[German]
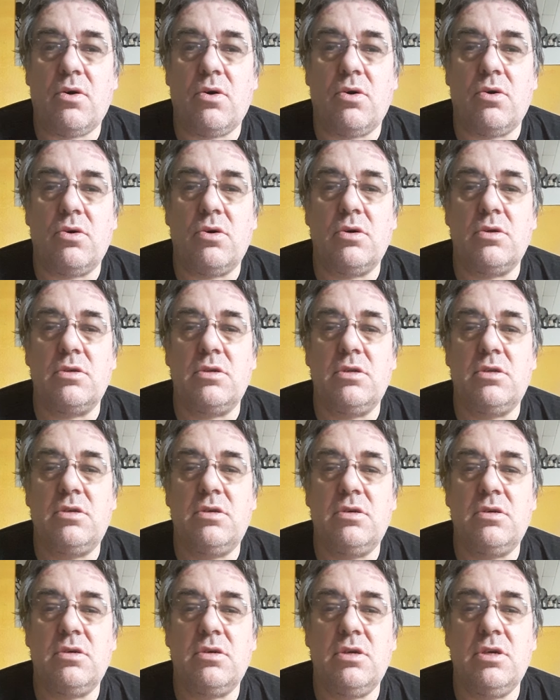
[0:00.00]
Und
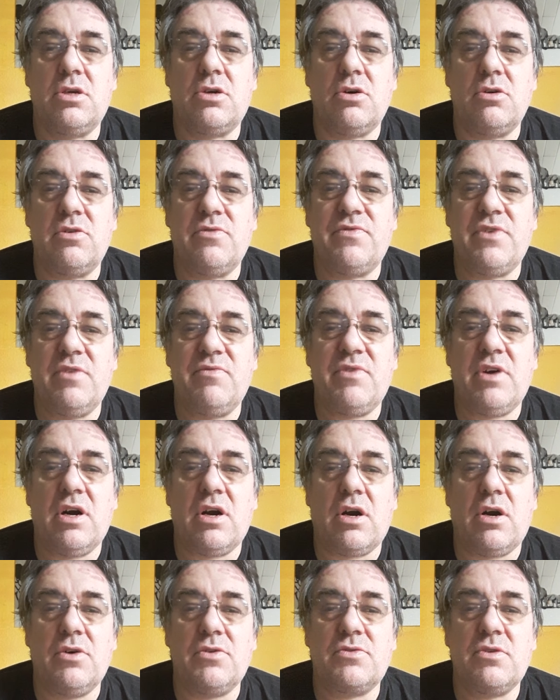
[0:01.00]
ich konnte auf jeden Fall
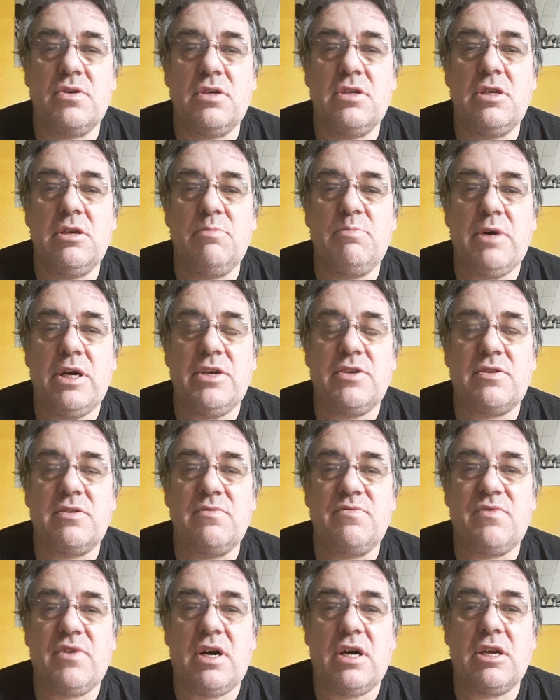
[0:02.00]
heraushören, die
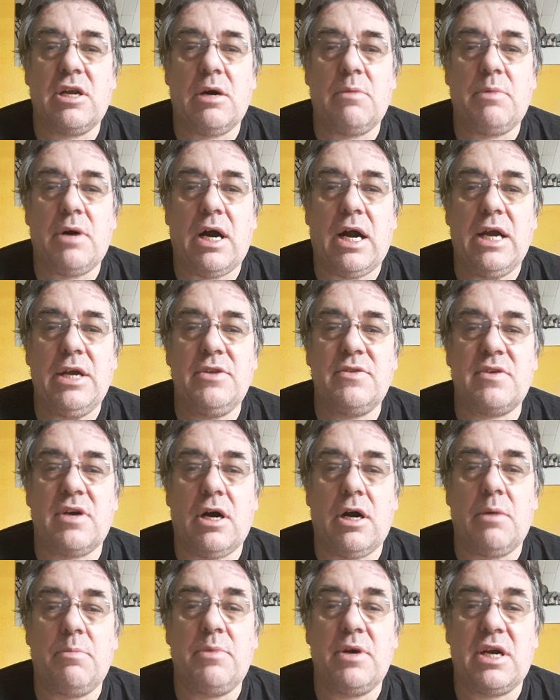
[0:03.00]
meisten waren aber
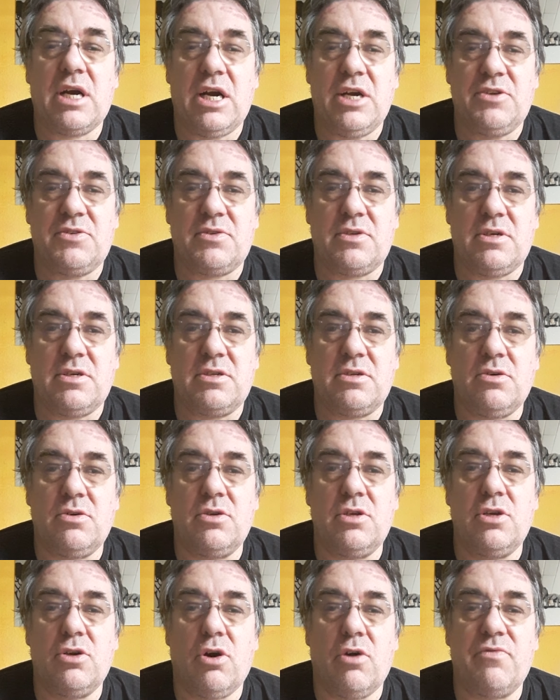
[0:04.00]
1A begeistert.
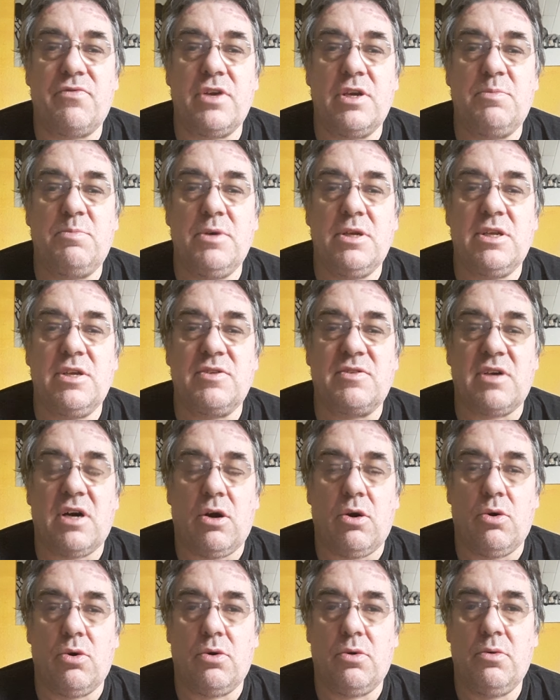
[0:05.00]
Und ich hoffe, ich bin es
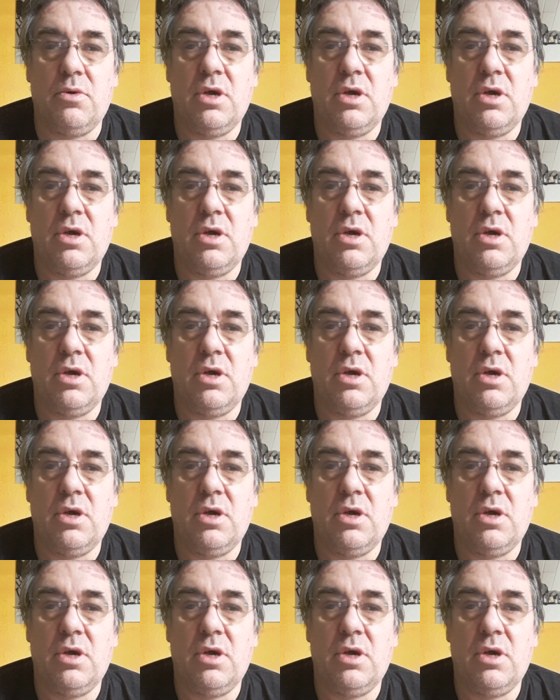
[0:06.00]
auch.